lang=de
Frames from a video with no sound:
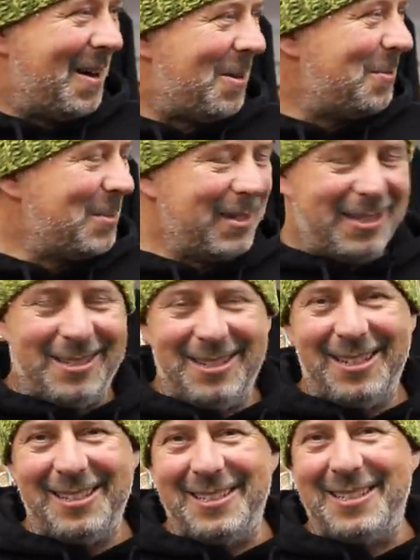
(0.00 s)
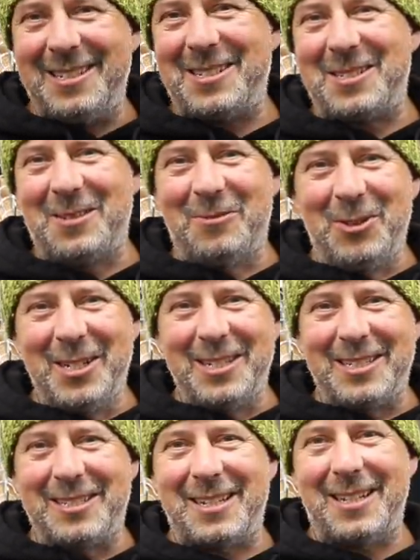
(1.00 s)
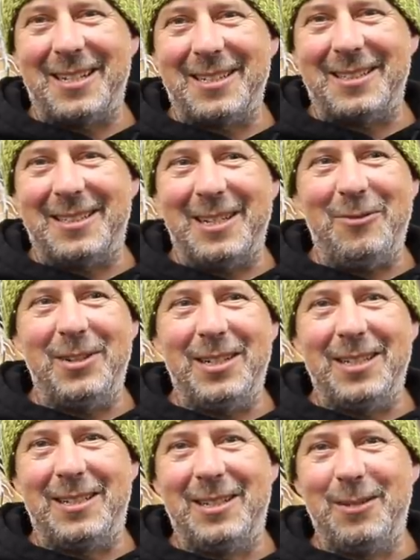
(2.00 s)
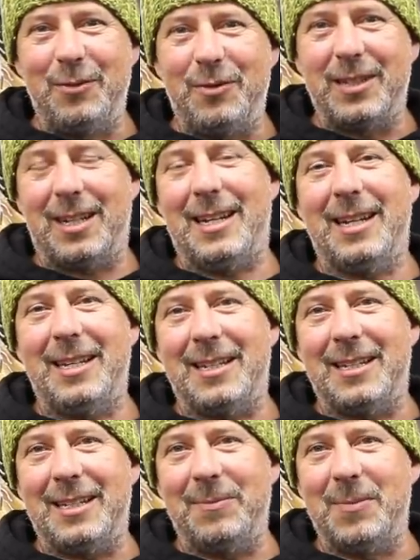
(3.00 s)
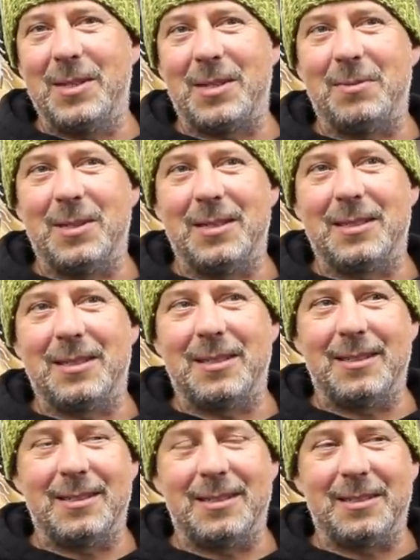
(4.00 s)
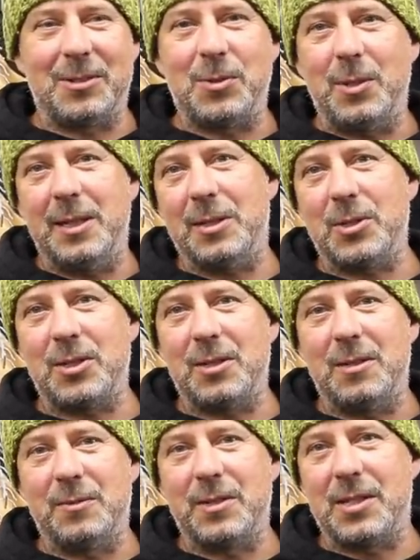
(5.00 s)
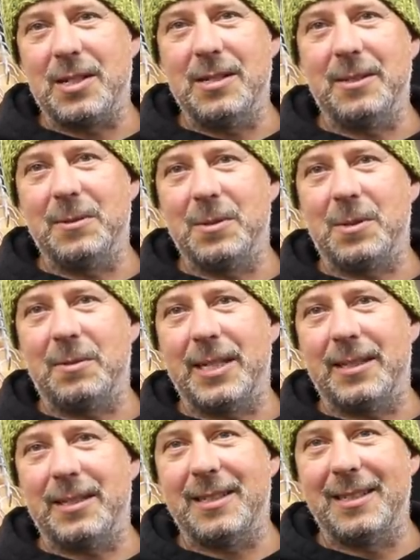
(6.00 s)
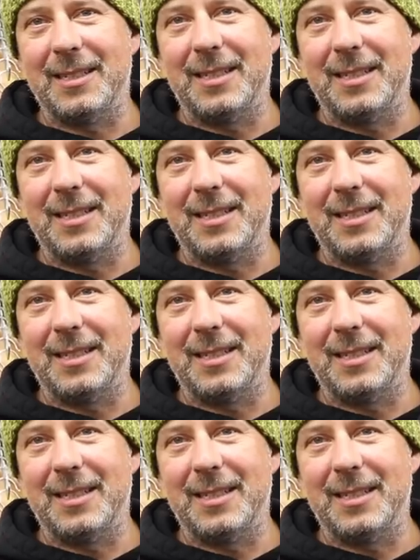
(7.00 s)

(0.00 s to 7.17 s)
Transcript: Aber es wird definitiv eine kleine Erlebniswelt, äh, schöne Ausstellung für Zelte und so weiter.